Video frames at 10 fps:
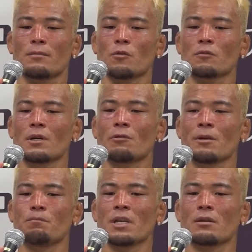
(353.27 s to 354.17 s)
僕は
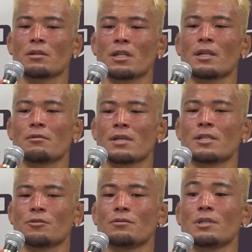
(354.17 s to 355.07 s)
オリンピックに出てる
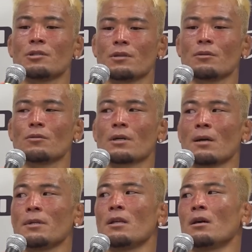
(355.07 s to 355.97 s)
選手っていうのは本当
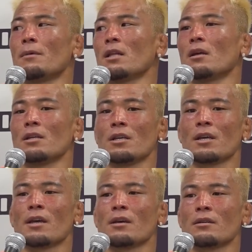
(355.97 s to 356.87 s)
神に選ばれた人
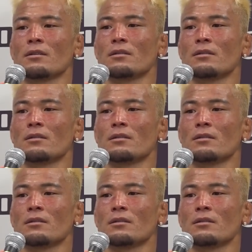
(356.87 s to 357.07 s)
間